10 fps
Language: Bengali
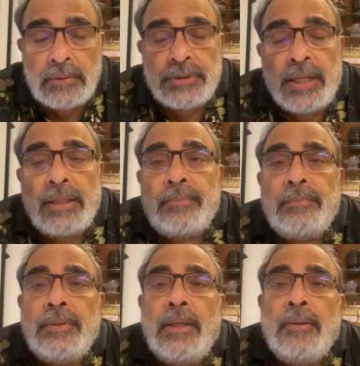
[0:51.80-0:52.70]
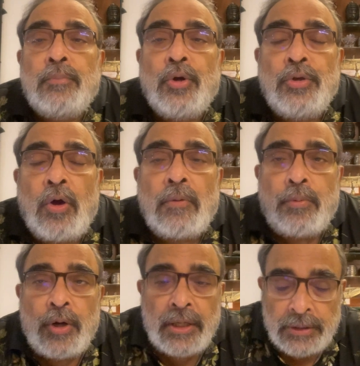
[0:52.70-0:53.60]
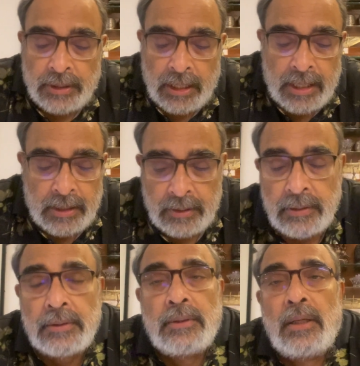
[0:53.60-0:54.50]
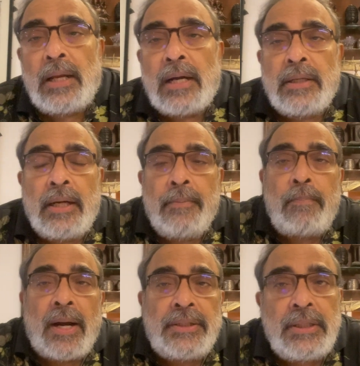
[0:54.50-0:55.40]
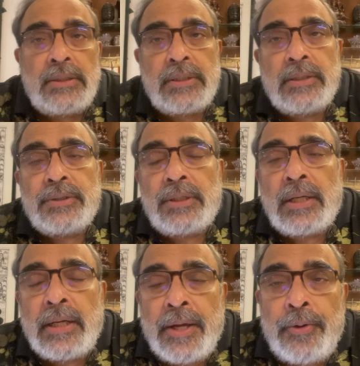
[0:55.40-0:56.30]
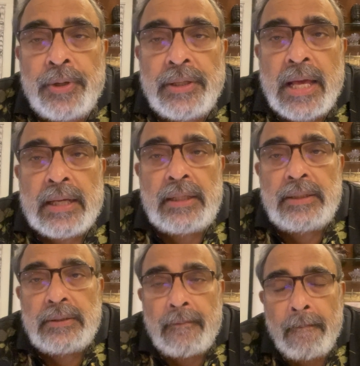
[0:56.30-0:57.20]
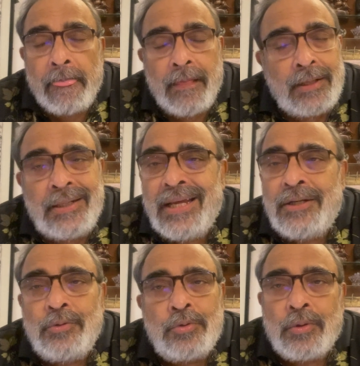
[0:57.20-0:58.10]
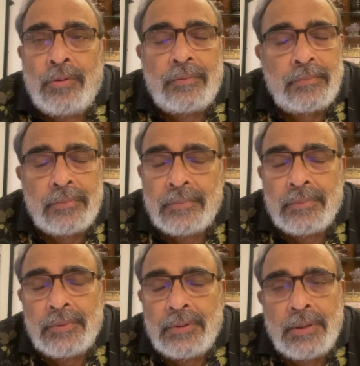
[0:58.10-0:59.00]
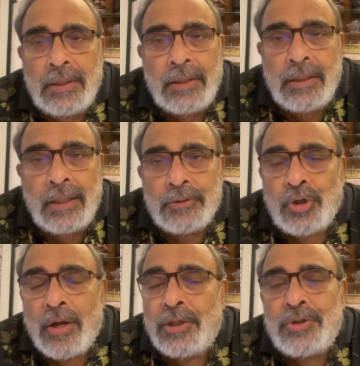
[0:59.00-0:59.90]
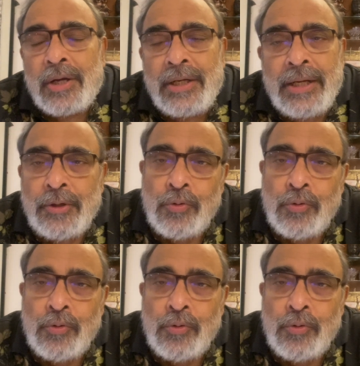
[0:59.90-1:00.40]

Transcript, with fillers: যে পরিকল্পনাটি তারা লন্ডনে পাঠিয়েছেন সেটা নেহেরুকে দেখালেন নেহেরু তো সঙ্গে সঙ্গে নেহরু